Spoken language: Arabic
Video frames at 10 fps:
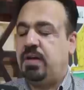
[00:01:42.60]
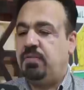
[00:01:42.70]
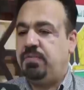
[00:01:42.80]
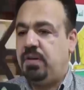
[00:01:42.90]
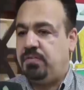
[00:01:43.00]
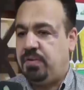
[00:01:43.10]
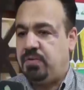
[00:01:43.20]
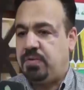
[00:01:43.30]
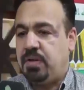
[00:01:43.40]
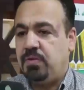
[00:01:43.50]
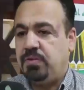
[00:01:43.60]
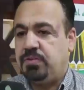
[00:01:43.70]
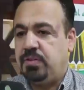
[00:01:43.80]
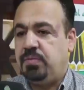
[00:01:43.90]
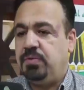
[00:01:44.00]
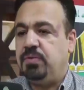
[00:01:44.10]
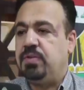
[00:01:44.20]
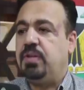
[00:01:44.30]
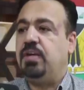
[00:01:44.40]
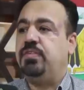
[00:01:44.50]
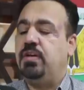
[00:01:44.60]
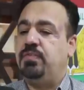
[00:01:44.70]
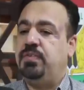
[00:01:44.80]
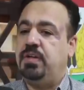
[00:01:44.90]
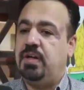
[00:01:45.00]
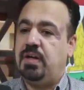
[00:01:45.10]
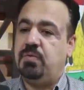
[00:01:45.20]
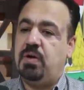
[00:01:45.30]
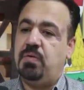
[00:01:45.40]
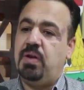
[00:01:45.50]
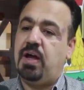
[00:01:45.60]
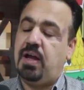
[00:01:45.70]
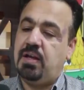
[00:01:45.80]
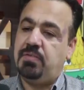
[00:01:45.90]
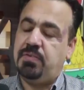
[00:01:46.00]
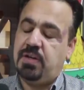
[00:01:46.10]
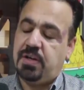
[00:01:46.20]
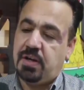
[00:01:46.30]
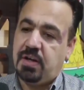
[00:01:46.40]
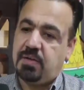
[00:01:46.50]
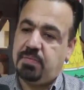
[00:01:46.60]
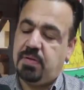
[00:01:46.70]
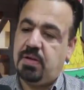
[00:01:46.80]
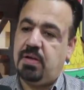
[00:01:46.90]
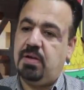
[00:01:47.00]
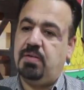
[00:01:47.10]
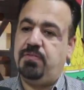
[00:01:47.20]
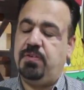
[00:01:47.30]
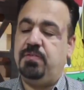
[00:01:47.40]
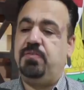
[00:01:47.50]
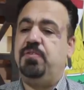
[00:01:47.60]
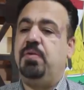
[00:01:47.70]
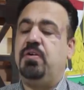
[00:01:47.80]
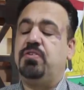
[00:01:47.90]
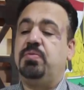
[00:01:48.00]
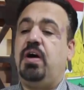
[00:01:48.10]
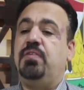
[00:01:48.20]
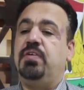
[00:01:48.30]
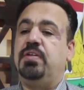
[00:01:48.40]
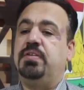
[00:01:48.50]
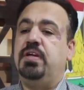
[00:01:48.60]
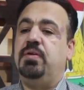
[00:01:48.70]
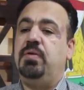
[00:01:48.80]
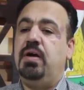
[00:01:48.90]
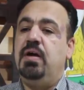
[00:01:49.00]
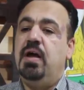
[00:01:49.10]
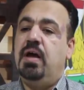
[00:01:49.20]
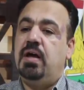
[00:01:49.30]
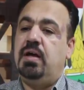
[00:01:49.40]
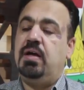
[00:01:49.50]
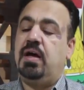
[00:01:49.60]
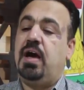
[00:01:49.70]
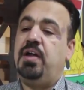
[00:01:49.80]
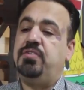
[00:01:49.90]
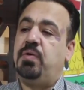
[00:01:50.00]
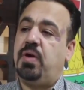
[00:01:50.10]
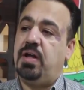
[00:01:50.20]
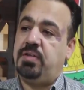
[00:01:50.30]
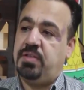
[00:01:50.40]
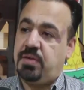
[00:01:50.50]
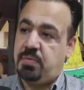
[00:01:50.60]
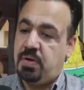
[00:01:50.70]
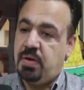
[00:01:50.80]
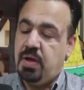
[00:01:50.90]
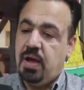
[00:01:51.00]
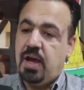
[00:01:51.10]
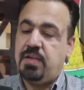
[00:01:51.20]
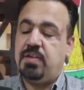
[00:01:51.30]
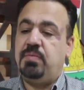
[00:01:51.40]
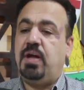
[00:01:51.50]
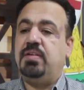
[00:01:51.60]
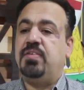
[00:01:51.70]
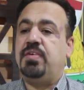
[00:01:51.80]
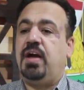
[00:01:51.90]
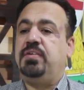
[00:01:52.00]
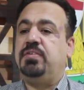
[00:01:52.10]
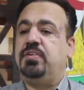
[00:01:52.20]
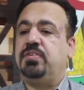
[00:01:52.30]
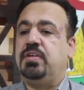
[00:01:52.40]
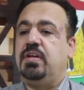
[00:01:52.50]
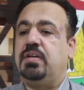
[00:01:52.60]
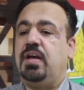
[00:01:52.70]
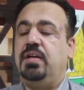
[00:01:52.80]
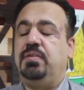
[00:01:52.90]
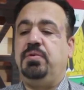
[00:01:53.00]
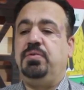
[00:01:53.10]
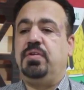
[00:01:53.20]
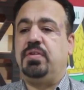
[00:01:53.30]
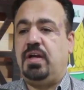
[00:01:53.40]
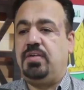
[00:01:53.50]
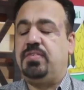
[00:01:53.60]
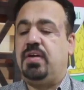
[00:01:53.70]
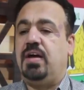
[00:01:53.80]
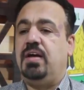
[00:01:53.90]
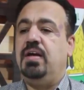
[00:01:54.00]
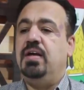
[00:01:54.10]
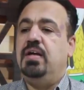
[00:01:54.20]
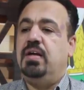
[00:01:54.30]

كان في 2022 بحدود 12000 دينار وهو الاعلى في العراق آه، فيما يخص محافظه نينوى آه، خارج اوقات الذروه ايضا معدل ساعات التشغيل كانت بحدود 12 ساعه